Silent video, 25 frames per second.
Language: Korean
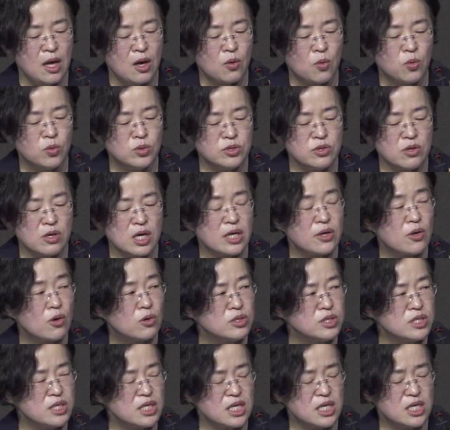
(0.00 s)
공정한
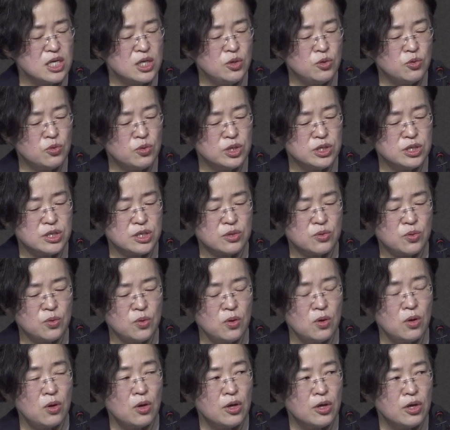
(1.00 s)
경쟁이
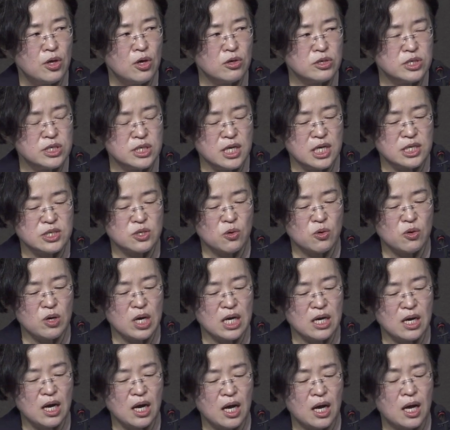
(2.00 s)
이루어지고 혁신의
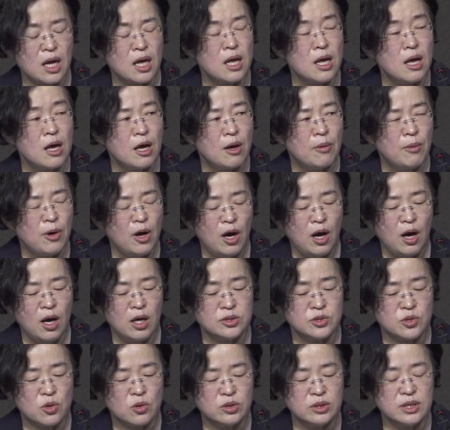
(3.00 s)
성과가 어, 어,
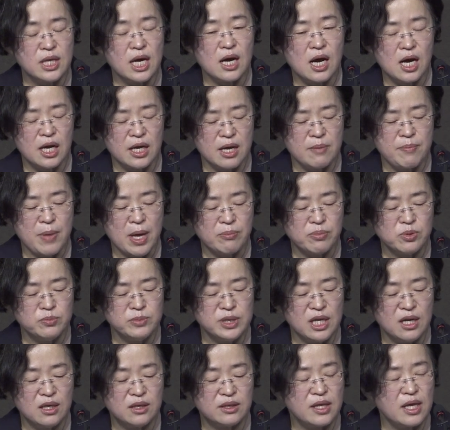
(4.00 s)
정당하게
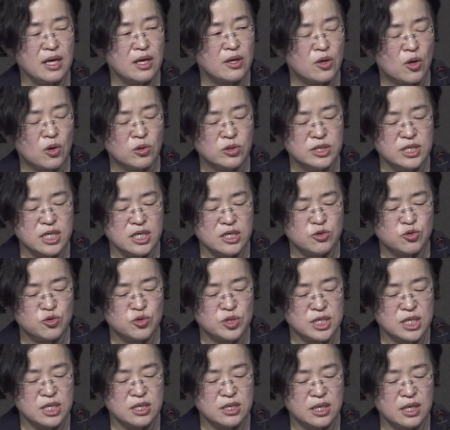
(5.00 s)
배분될 때 경제
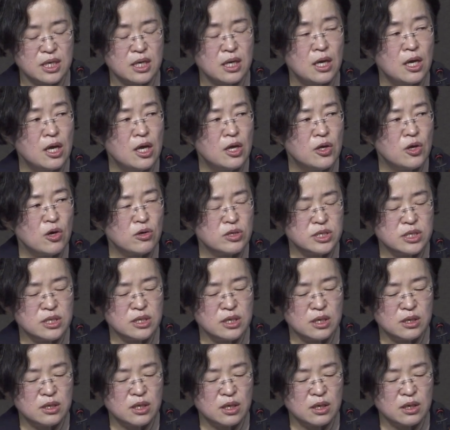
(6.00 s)
주체들이
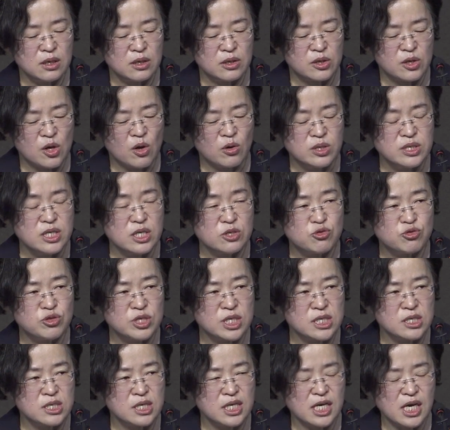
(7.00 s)
혁신 경제
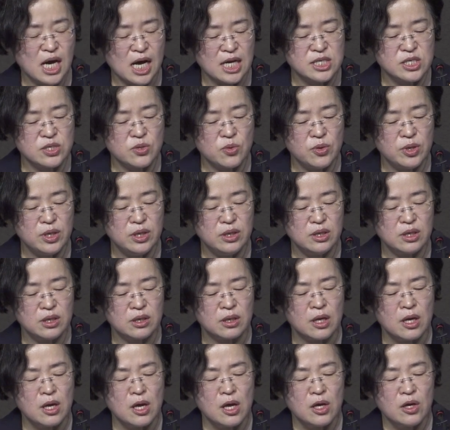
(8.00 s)
주체들이 가지고 있는
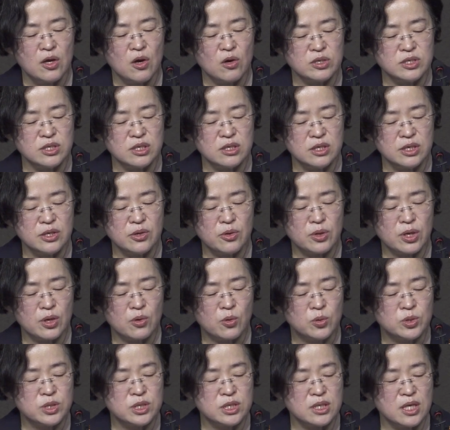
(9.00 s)
혁신 의혹이
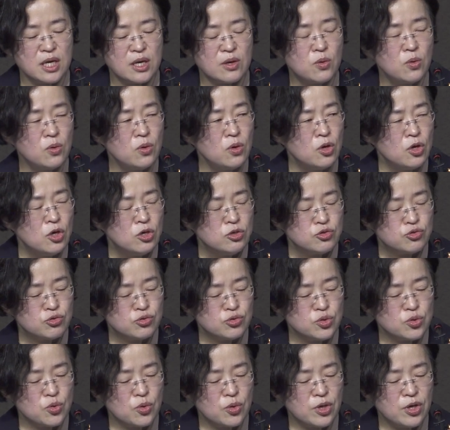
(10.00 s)
고치되고
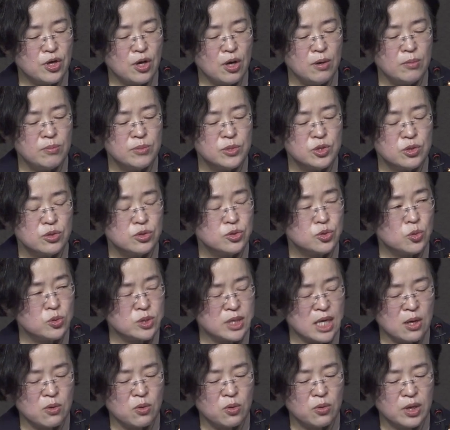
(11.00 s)
중소기업,
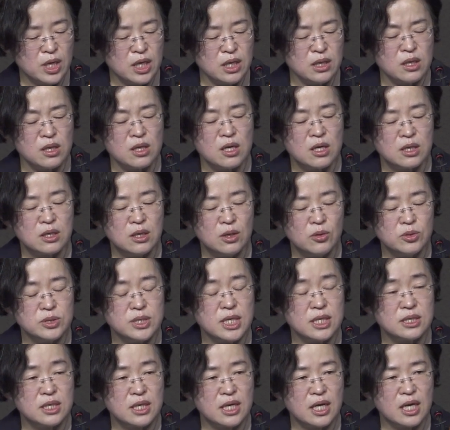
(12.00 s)
소상공인,
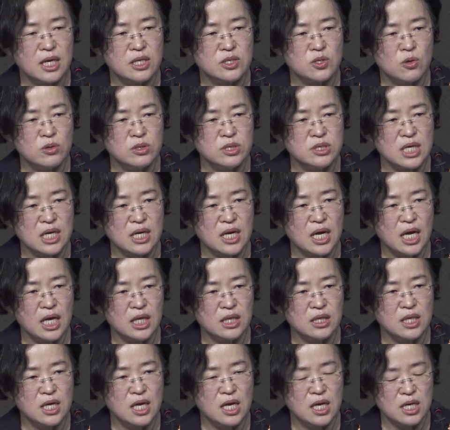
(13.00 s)
근로자들에게 성장의
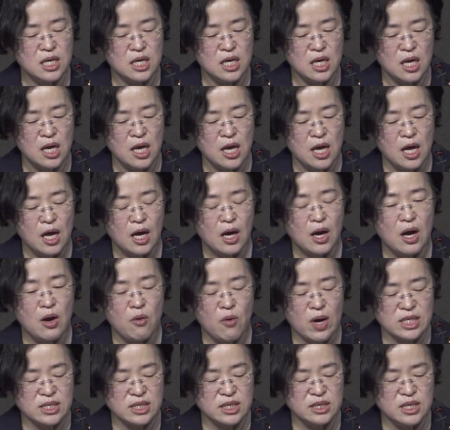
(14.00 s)
혜택이
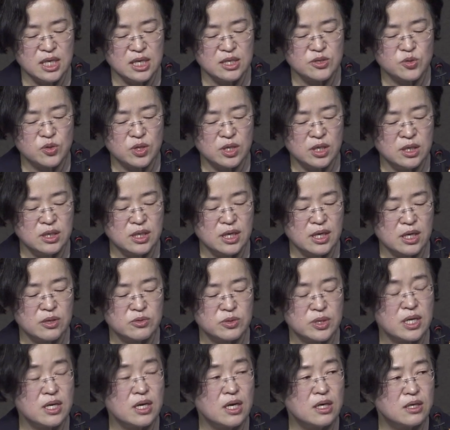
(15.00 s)
확산될 수 있다라고
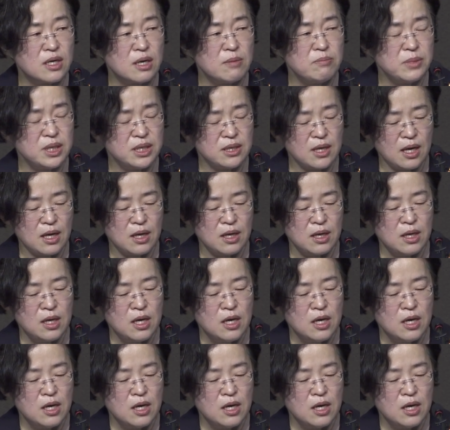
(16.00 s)
생각을 합니다.